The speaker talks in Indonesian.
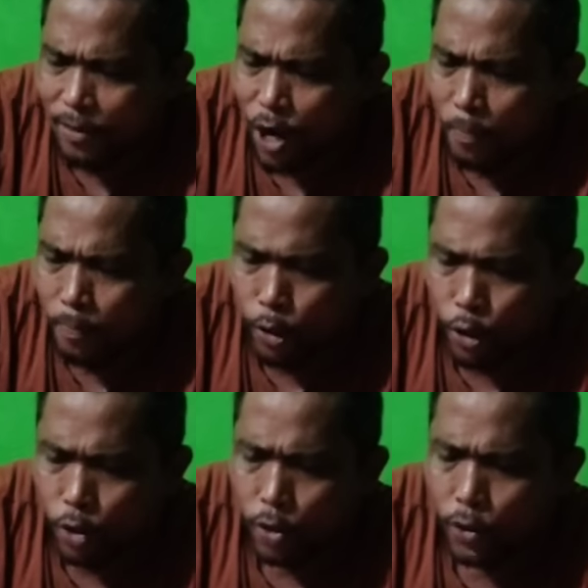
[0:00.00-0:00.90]
wah
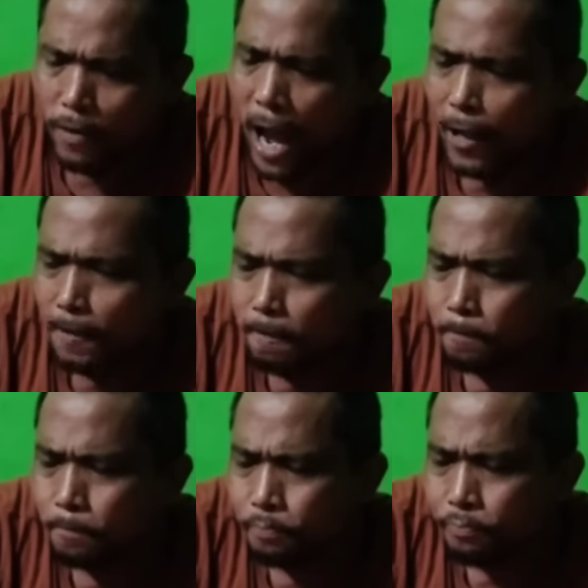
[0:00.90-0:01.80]
pung wih wak
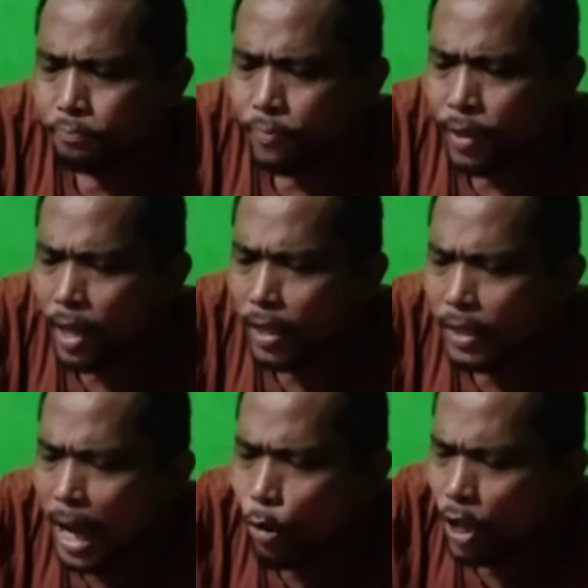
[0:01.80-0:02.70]

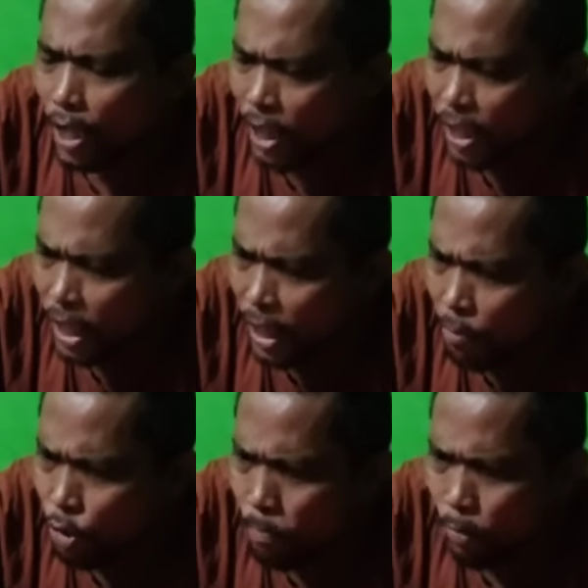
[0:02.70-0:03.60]
tahu kalian kisah
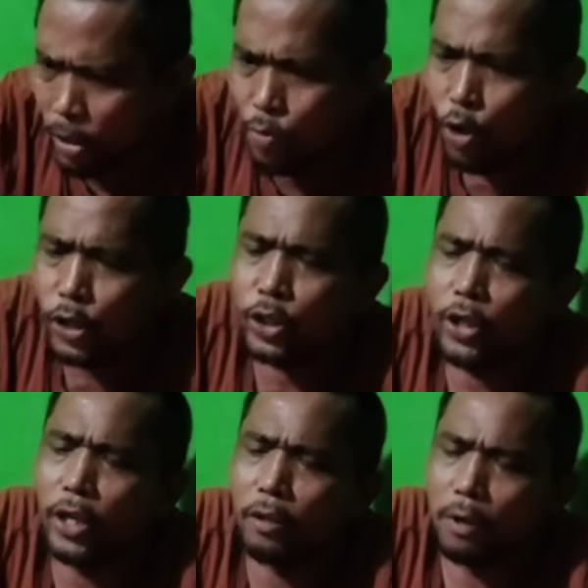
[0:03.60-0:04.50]
hidup Siopung ini, boy
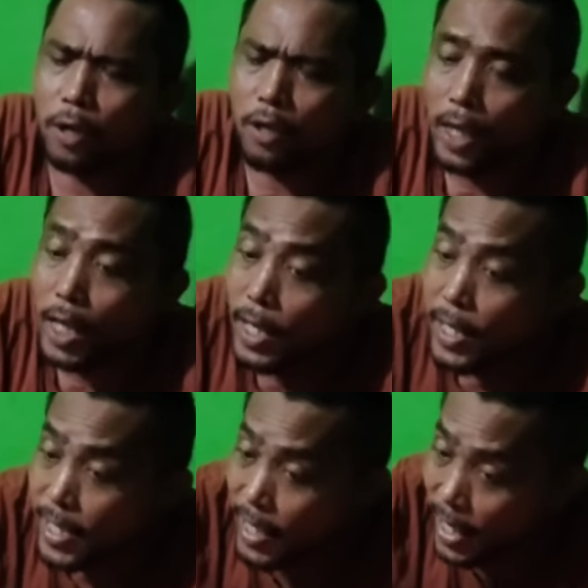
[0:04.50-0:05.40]
sedih nih, boy.
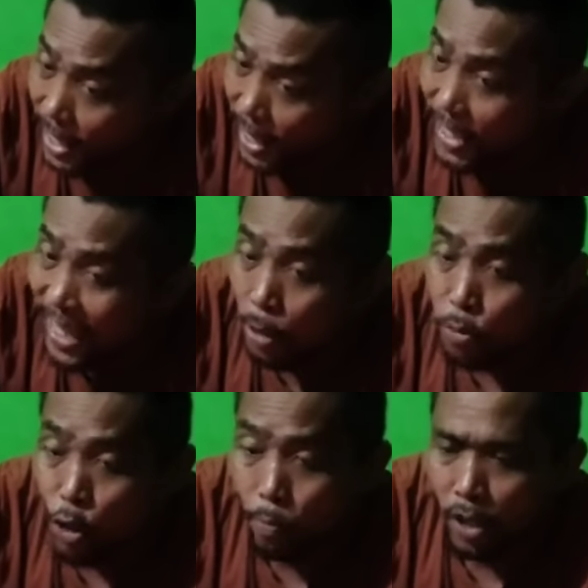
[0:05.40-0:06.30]
Sedih kisah
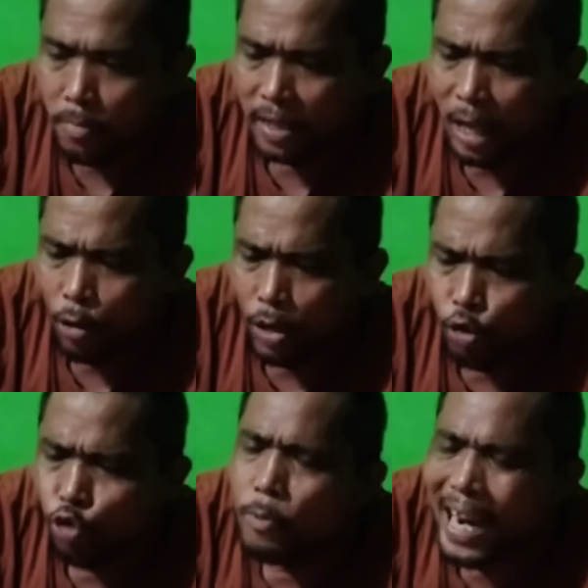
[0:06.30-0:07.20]
hidup Siopung ini tahu
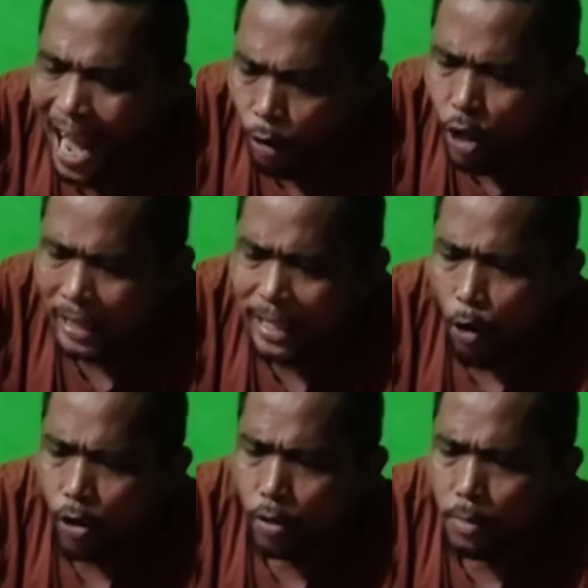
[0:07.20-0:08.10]
kalian. cuma aku yang
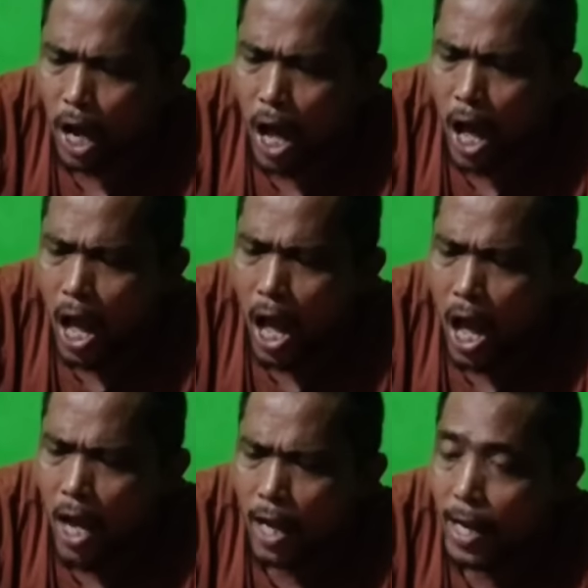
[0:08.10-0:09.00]
tahu ini,
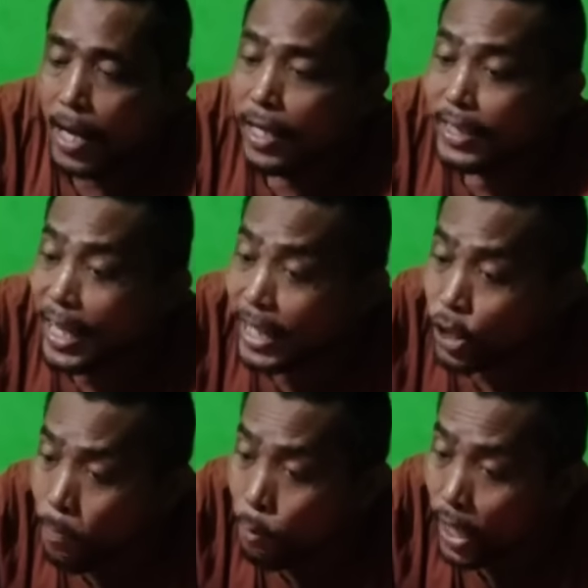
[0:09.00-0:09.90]
bah. Jadi
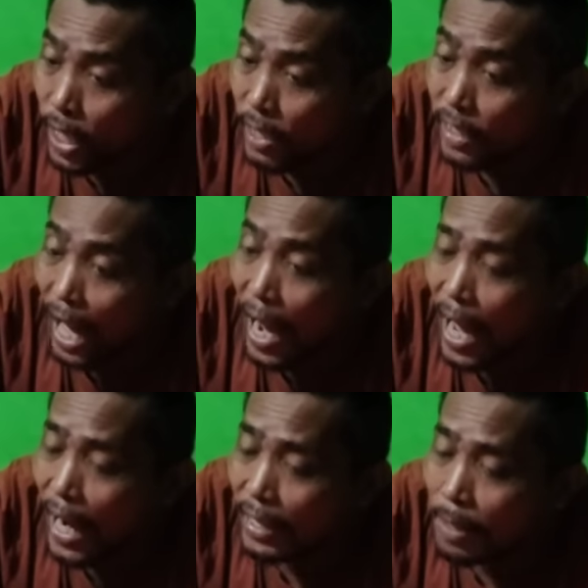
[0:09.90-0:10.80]
Siopung ini
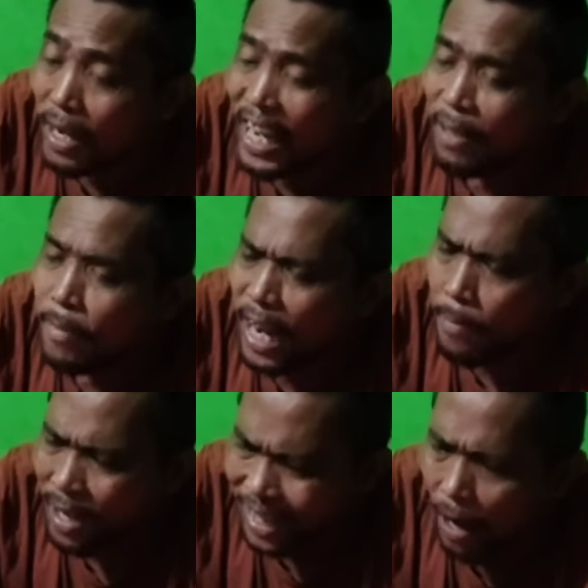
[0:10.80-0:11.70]
tetanggaan lah sama kakek
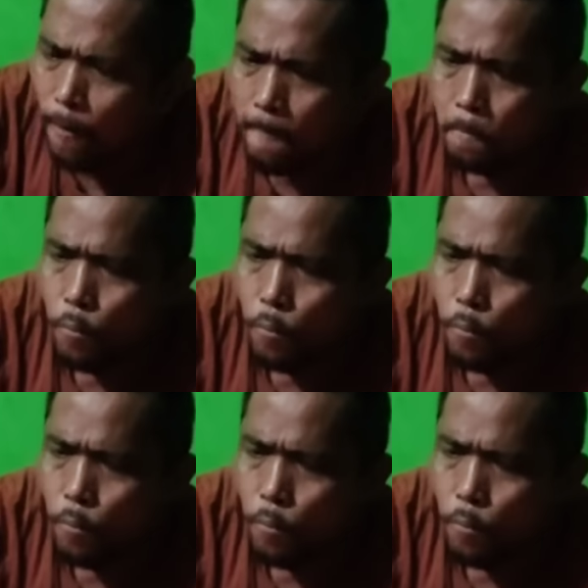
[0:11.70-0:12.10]
merah biar tahu,